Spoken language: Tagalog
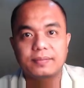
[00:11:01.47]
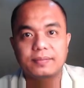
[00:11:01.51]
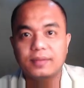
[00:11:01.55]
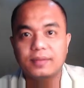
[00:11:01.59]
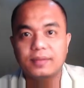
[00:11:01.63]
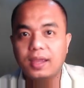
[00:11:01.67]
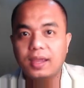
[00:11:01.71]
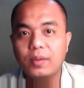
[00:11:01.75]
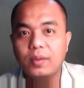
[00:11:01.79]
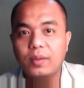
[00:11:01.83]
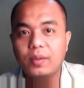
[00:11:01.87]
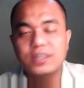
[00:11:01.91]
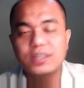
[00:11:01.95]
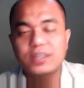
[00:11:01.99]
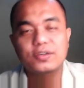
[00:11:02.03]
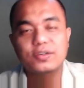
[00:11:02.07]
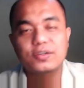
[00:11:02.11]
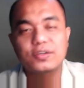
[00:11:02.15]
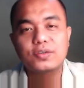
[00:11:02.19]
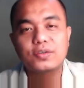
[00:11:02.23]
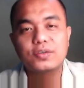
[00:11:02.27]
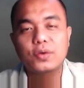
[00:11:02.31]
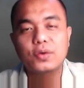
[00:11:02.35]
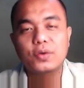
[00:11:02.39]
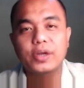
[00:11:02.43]
Okay, what's
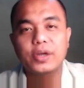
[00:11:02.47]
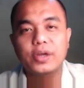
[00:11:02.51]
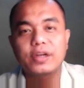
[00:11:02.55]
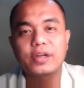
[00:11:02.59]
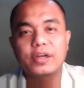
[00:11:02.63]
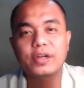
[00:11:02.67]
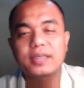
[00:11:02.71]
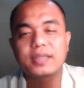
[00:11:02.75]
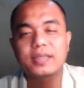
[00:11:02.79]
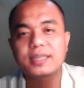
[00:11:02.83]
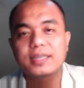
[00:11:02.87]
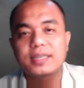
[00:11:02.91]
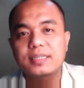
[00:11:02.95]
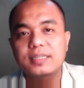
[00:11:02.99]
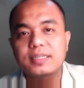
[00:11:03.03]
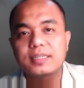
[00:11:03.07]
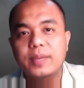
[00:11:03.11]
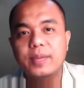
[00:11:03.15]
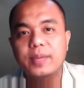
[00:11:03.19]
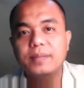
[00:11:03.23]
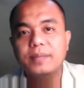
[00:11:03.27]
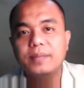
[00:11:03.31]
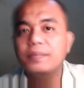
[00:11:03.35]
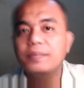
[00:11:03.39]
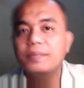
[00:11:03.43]
your score in your
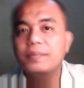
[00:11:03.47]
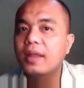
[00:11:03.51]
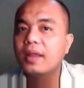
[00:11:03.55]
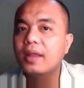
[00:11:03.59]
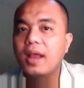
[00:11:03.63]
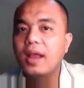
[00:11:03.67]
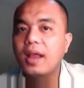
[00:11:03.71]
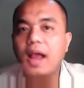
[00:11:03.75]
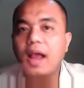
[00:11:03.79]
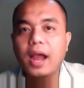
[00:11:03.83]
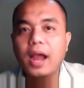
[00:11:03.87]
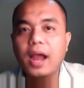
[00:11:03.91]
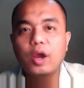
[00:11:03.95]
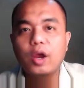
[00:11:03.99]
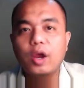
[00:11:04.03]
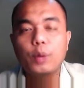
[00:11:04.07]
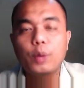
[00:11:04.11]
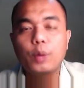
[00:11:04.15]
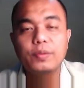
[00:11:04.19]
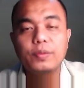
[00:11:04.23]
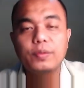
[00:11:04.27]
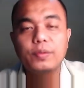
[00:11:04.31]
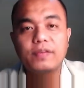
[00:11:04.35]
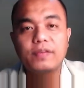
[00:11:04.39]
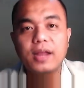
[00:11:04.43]
assessment? I
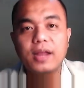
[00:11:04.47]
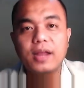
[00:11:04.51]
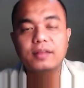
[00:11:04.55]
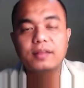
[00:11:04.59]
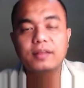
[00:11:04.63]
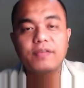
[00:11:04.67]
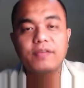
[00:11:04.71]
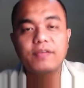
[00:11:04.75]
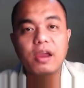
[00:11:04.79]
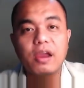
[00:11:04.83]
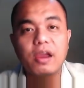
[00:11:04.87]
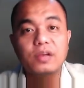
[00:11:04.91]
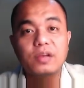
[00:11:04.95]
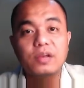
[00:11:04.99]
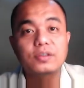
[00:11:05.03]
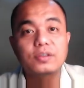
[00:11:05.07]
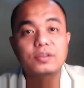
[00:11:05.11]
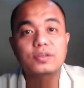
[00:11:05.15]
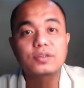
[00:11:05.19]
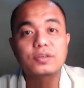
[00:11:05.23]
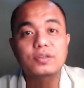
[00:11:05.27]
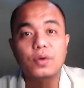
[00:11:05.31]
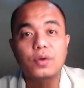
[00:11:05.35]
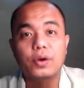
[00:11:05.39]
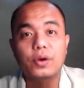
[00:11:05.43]
hope you've got a very good
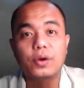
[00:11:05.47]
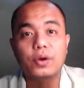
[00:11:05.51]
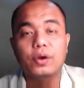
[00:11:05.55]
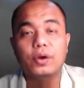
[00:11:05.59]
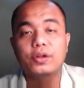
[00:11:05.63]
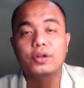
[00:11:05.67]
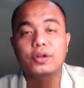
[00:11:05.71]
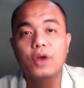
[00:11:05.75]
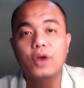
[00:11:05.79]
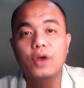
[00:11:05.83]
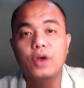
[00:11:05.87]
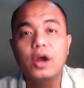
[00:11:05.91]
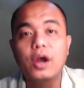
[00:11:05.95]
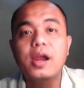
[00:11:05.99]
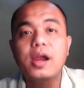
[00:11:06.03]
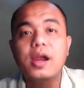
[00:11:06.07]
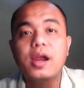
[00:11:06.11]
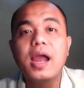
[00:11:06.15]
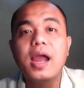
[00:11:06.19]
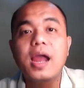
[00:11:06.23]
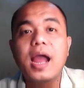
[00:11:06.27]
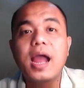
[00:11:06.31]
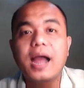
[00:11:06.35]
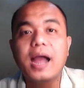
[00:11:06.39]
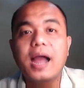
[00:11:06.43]
score on your
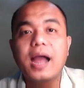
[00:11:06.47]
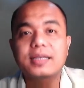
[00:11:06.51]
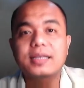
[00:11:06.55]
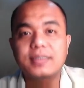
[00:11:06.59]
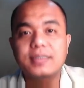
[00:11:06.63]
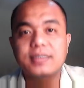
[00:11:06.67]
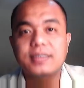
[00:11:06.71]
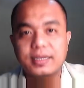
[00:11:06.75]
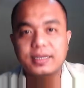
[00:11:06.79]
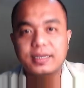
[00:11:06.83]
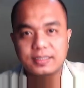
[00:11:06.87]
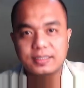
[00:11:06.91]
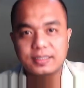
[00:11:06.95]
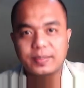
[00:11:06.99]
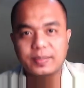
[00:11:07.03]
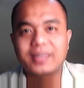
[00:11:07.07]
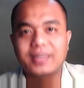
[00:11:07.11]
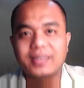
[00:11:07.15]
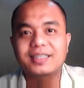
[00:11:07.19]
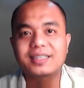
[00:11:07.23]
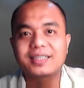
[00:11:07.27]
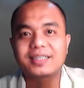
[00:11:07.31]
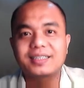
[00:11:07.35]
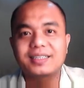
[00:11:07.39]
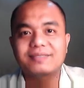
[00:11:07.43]

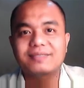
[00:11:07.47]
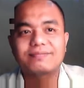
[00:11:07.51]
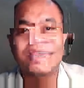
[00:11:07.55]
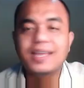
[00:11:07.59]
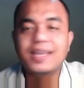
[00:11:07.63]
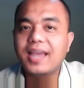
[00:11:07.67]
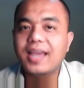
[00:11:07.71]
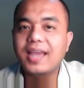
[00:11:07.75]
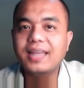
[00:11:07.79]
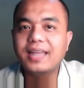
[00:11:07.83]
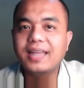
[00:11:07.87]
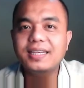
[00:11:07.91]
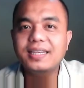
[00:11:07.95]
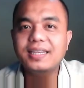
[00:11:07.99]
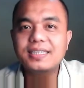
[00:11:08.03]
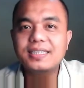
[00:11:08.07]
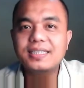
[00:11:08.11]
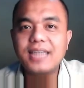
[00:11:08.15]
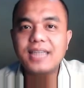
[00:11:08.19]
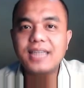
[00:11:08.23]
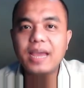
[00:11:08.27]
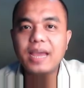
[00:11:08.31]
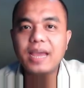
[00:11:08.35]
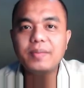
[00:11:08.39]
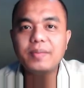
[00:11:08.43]
assessment. And this
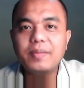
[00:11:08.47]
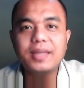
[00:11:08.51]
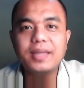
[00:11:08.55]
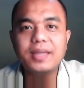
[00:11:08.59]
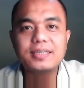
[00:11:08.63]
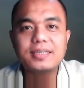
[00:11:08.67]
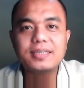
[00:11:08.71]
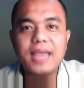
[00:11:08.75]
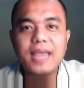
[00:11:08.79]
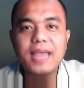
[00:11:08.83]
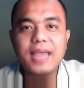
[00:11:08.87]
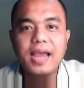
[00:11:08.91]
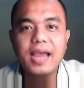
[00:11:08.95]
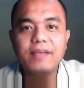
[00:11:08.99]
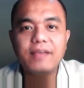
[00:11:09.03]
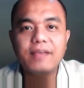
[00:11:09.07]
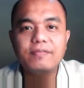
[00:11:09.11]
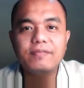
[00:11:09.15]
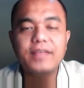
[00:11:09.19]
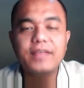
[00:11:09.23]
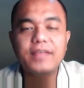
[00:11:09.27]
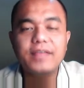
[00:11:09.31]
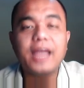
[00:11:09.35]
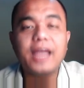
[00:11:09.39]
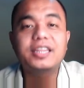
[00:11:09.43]
time, let's
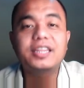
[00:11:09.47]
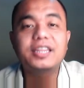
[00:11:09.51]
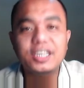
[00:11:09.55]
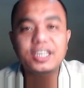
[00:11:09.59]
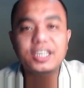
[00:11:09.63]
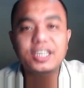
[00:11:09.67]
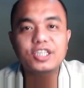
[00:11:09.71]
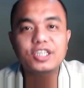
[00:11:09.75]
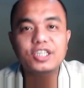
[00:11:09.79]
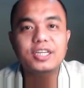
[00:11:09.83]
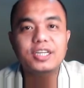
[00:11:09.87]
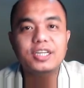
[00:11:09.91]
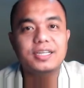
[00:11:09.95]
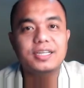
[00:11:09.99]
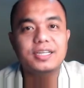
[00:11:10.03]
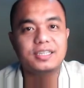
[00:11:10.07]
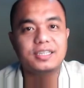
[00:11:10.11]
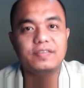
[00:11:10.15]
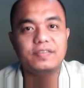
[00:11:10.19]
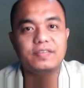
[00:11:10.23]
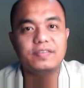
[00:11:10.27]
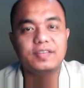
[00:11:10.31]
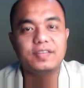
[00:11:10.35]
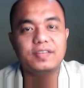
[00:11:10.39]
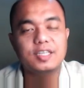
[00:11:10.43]
have the additional
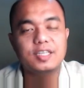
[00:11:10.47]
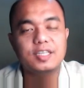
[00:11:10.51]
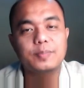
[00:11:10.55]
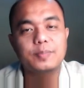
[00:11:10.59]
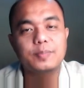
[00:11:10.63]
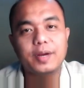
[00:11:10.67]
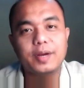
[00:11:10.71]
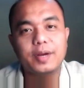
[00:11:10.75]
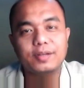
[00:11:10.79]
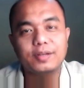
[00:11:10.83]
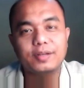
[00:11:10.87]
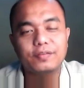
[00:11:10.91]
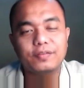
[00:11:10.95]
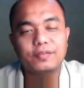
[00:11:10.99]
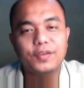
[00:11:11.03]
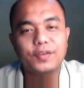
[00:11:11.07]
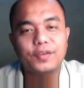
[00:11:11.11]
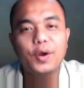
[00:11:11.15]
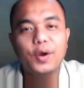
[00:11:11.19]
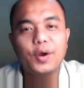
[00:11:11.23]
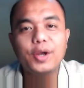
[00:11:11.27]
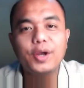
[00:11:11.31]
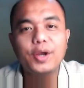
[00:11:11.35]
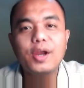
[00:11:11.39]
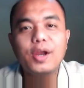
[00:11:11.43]
activities part of
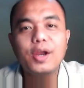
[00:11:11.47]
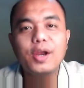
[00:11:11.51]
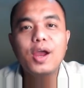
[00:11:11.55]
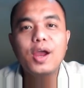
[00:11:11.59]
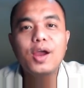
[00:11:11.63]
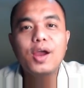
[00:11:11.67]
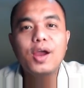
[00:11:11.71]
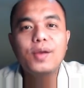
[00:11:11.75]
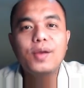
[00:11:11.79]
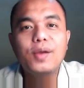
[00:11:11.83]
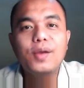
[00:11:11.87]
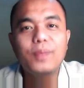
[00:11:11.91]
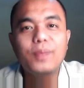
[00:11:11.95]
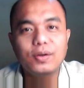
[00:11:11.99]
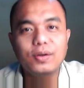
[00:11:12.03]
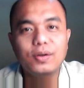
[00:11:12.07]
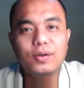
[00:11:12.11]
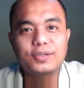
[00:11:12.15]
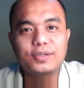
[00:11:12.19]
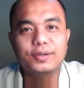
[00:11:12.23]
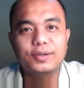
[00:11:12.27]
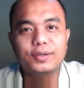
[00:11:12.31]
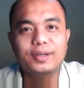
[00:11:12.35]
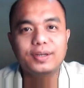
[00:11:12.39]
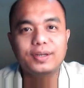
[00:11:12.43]
your
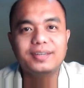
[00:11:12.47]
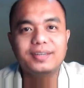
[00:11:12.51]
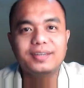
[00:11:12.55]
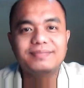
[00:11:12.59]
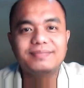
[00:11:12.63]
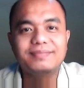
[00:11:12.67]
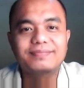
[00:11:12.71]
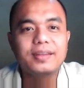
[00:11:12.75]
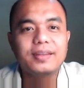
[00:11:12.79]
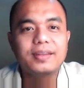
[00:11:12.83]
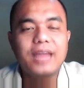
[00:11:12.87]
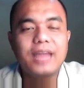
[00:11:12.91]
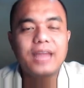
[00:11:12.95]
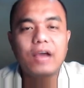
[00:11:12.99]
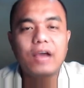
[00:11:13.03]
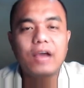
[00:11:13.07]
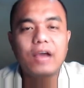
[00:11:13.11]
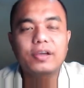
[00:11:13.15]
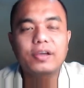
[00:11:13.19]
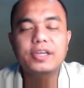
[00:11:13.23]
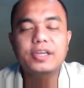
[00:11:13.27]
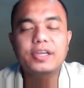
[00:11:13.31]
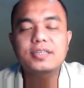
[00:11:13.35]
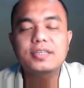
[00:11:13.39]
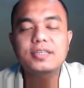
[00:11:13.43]
module. Now,
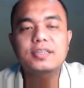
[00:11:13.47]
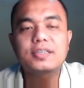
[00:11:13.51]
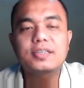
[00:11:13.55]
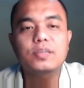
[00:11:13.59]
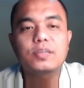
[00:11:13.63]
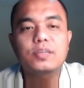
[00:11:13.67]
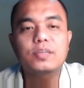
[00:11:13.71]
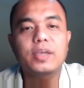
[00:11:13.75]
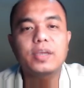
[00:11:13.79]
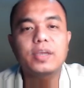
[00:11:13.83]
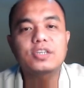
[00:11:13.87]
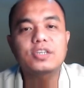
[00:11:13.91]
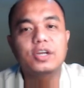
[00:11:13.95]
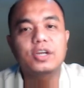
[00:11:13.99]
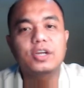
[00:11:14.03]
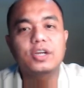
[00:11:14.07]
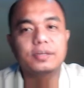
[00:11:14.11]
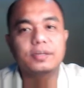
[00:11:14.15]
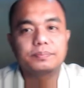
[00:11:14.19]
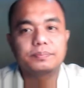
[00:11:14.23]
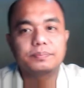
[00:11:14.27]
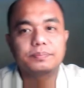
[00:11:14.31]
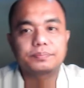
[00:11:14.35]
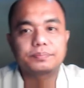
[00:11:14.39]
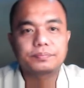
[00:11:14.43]
here's the situation.
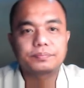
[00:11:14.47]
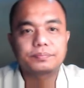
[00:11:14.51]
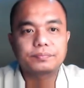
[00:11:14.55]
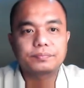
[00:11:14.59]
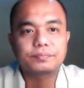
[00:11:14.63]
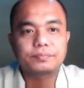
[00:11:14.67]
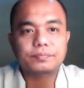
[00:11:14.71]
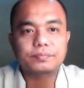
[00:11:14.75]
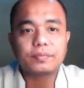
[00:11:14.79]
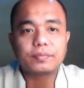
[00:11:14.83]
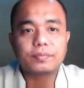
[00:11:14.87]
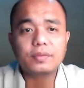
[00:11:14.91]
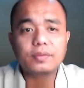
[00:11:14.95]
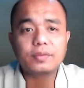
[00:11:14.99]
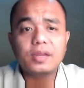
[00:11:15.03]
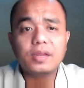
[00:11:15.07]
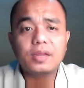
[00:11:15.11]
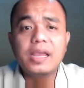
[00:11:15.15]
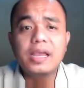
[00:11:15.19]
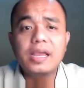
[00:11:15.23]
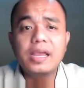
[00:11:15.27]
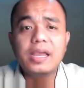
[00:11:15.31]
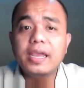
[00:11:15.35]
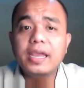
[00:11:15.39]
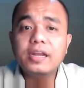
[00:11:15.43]

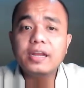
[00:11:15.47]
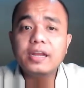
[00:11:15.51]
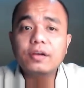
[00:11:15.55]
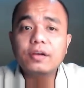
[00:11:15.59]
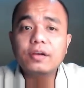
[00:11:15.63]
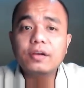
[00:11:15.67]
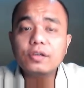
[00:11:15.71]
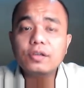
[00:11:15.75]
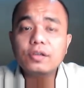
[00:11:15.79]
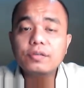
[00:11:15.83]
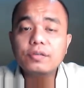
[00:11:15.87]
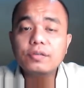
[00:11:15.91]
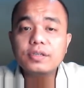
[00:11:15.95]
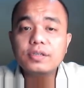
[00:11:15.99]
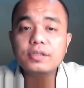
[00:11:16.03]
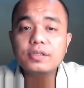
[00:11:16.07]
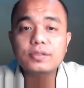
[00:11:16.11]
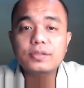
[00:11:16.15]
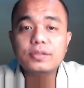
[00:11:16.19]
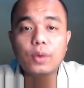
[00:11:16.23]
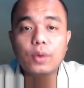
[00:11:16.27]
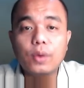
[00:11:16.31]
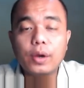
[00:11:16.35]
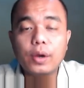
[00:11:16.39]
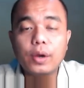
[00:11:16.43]
In a grocery
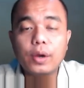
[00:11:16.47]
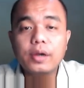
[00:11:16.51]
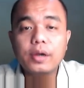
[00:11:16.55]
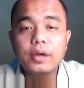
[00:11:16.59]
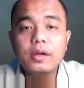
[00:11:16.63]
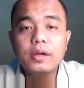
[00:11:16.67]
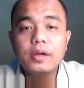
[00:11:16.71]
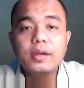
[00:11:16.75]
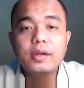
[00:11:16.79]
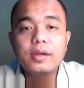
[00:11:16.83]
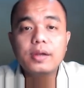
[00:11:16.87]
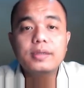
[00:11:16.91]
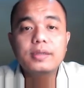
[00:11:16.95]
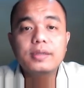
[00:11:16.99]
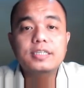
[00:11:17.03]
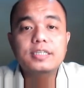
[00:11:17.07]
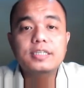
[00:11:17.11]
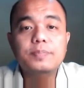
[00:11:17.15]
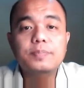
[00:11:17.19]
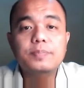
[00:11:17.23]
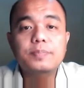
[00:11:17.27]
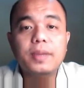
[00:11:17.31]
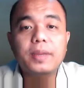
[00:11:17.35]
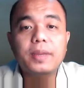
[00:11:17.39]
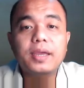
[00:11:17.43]
store,
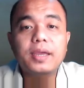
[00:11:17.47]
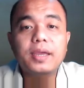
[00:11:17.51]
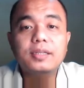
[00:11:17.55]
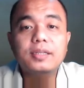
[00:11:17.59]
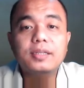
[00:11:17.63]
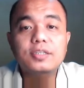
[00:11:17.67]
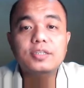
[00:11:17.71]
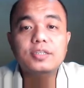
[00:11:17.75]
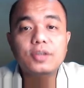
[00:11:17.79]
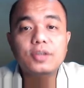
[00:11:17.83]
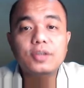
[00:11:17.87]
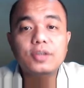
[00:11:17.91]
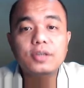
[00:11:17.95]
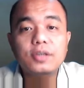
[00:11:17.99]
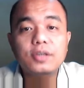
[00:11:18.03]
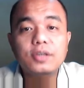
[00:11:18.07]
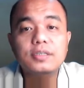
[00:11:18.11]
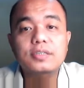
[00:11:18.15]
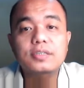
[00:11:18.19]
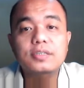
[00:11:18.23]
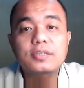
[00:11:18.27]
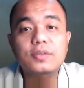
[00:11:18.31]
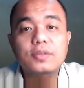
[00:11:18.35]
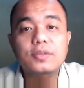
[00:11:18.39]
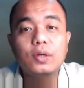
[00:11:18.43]
Spaghetti sauce
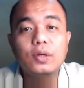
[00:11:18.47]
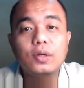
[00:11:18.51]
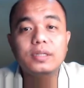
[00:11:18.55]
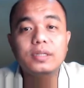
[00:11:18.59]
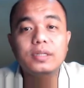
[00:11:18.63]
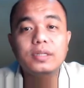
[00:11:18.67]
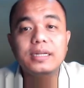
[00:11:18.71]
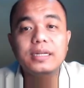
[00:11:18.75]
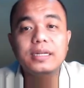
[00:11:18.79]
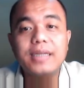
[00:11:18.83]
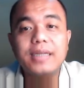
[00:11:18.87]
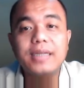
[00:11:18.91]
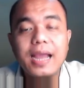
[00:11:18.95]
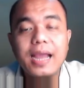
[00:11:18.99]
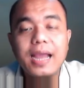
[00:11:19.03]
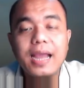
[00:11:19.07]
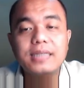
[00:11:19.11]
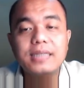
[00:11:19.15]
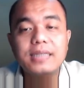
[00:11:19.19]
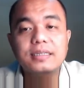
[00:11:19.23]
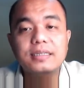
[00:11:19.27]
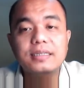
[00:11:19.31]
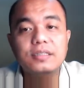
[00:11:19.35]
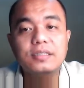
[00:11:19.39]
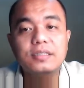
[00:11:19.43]
is sold in
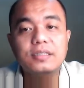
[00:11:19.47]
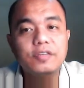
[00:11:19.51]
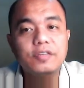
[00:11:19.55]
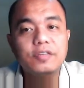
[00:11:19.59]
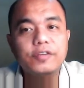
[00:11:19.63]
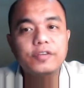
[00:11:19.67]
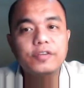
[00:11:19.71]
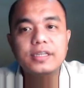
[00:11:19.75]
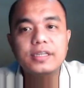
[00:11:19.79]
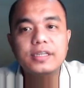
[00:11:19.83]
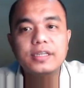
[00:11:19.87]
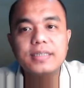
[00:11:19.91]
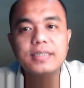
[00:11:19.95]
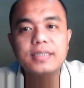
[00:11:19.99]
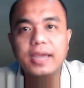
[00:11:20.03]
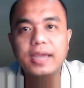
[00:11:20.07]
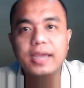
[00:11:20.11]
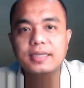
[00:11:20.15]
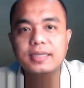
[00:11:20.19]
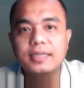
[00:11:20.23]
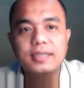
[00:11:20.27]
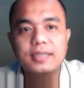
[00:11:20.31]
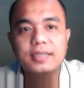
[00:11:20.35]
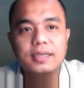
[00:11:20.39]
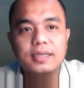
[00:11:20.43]
cans in different
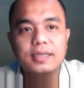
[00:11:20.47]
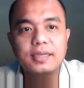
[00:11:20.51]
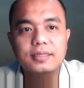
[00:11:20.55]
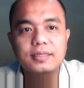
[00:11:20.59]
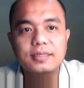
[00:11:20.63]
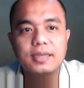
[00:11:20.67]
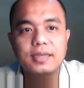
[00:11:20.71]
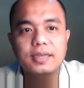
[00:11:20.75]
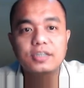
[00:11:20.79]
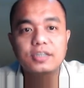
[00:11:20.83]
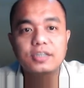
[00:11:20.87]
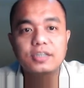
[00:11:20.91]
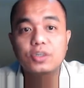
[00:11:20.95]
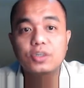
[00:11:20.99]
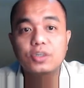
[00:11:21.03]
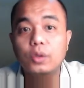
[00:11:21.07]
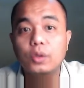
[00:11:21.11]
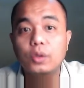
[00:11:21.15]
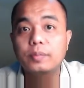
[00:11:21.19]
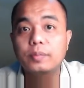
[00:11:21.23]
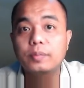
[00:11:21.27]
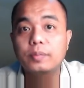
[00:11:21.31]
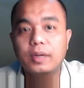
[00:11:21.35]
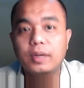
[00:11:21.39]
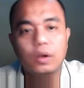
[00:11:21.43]
sizes as
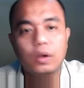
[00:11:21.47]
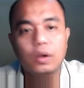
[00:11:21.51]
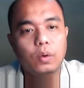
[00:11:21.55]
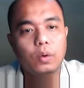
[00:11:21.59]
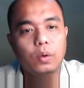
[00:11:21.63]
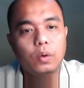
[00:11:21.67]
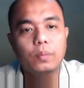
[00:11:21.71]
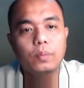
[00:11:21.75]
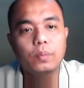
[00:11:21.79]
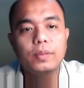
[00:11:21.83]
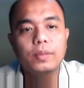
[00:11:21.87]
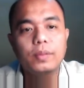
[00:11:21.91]
shown below.